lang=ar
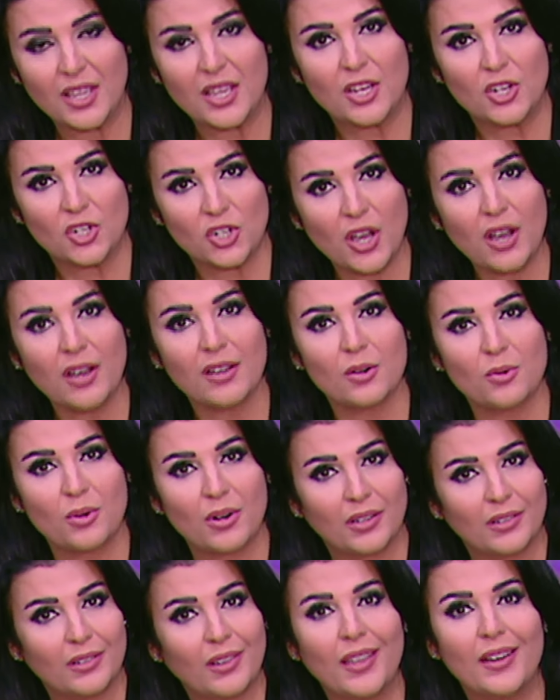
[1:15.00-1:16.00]
شهر
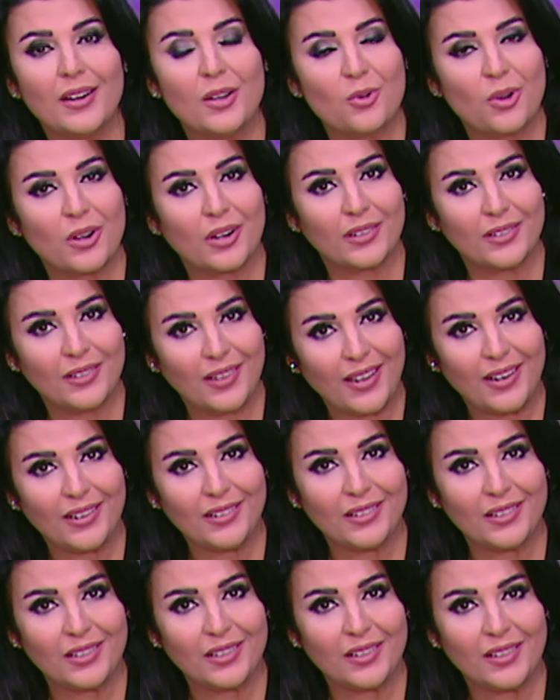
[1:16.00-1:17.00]
ورا التاني ورا التالت
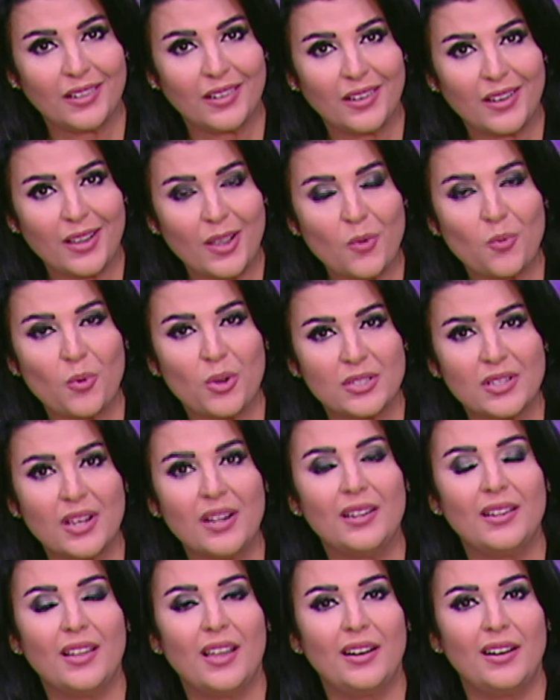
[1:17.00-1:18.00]

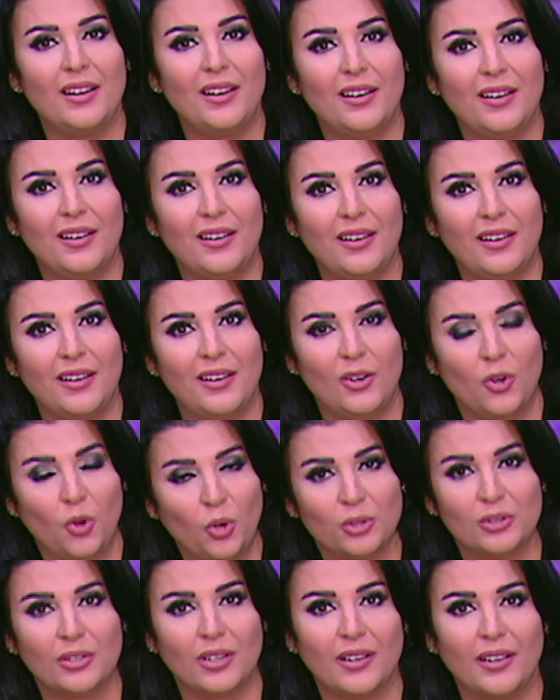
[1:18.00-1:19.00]
وصلنا
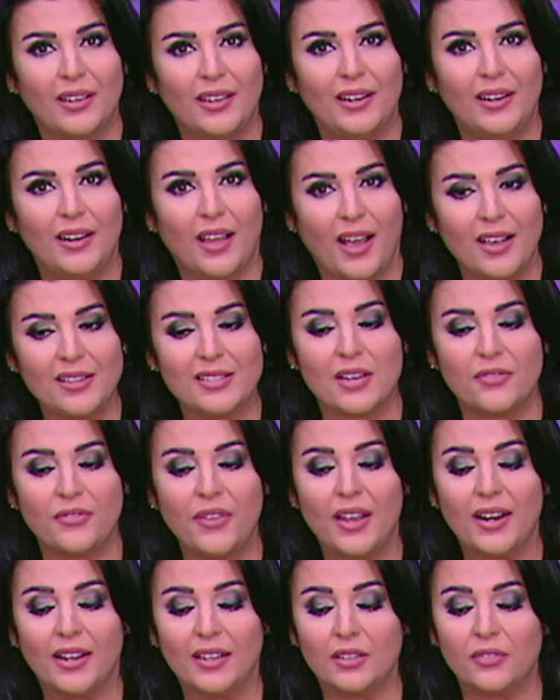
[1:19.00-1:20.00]
للنقطة اللي حصل
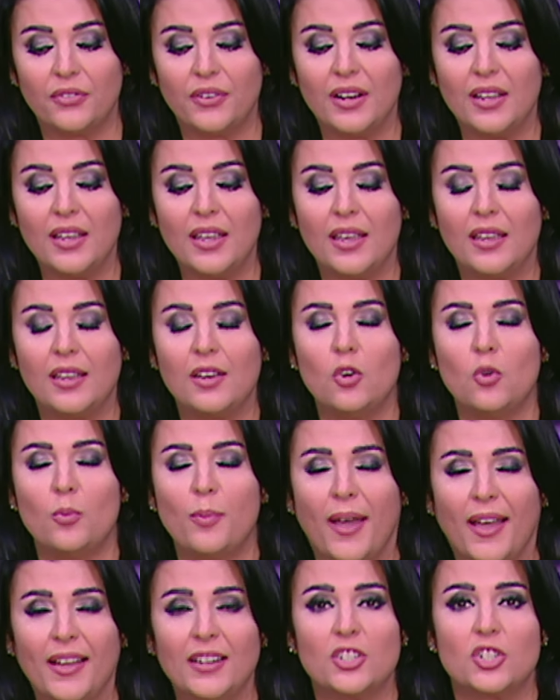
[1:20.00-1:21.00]
فيها الاحتفالية إنه
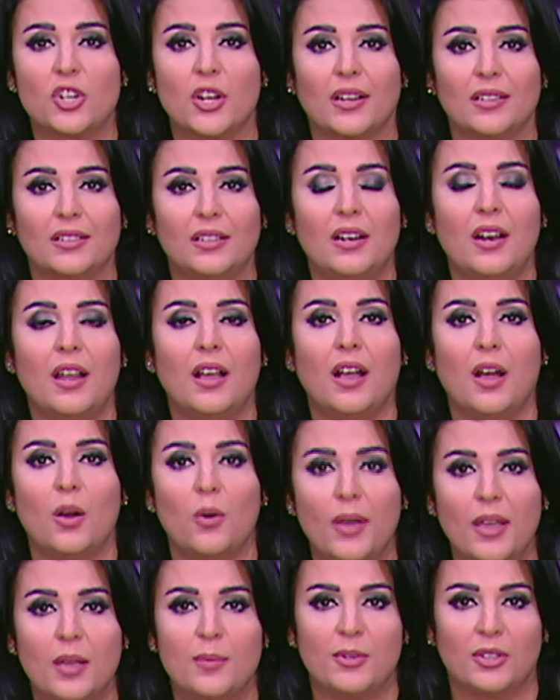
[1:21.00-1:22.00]
ما عادش عندنا
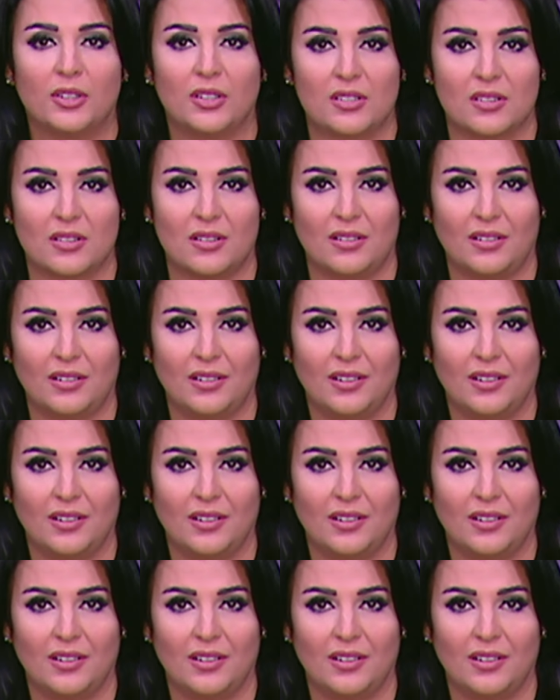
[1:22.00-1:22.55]
قوائم انتظار